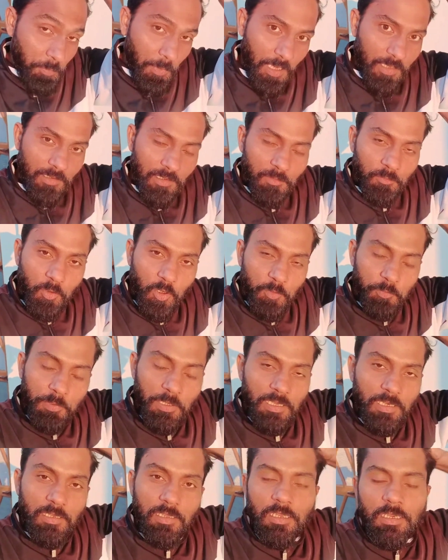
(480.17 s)
बादल बहुत
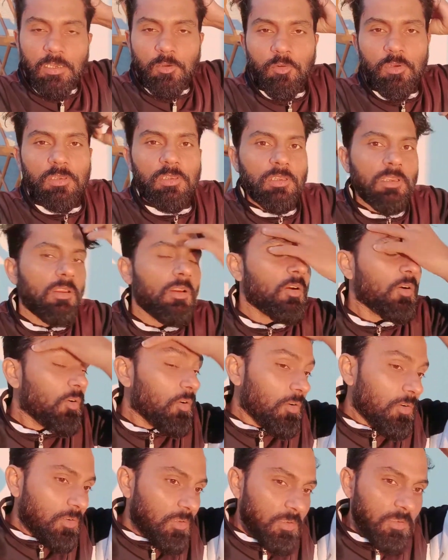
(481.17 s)
प्यारे लगे हुए थे
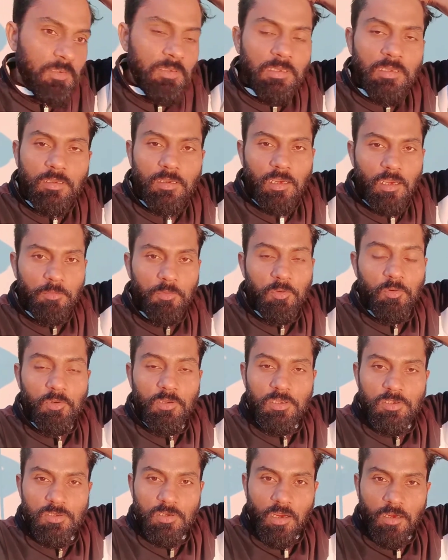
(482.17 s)
और अभी हो
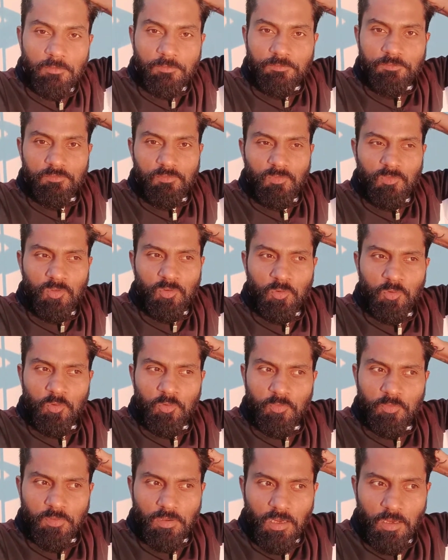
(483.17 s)
गए शाम
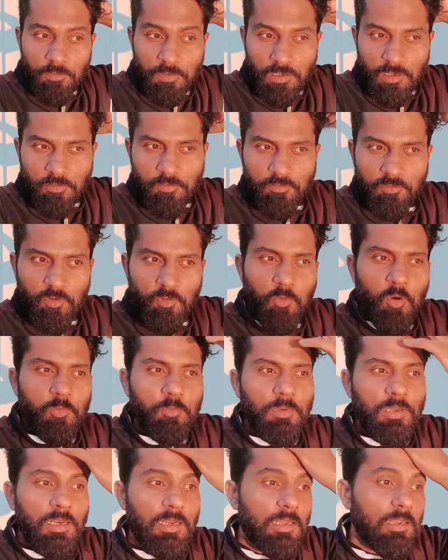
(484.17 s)
तो अभी का व्यू बहुत
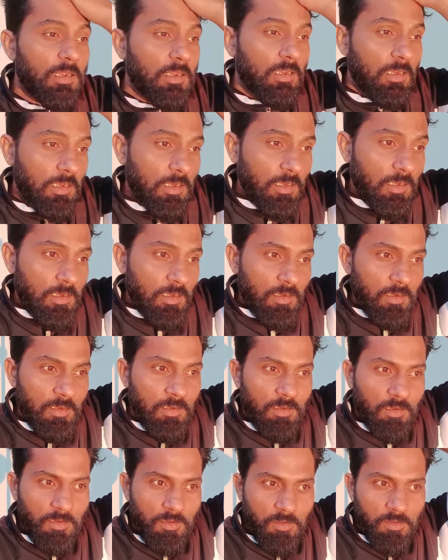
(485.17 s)
प्यारा है
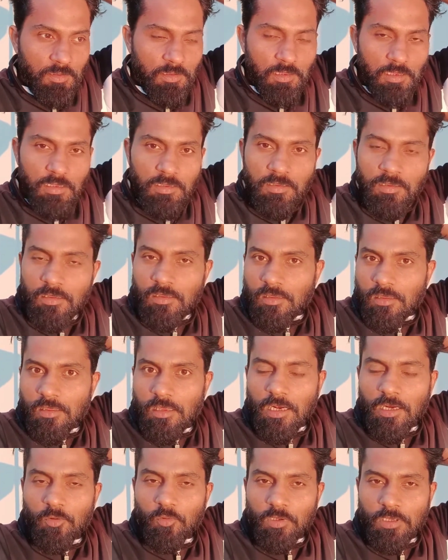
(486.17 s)
सन
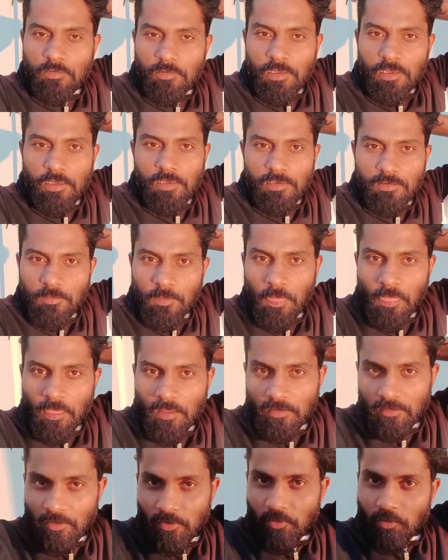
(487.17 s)
सेट होने वाला है
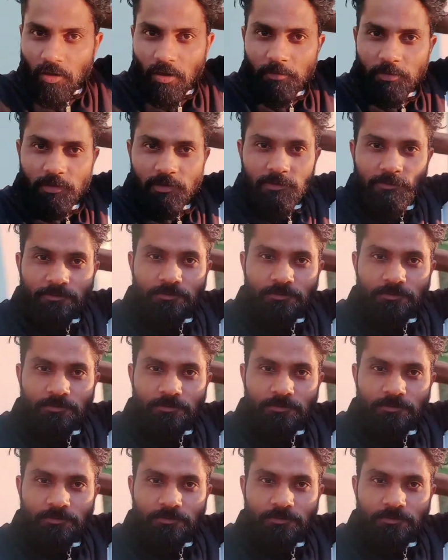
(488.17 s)
देखो आप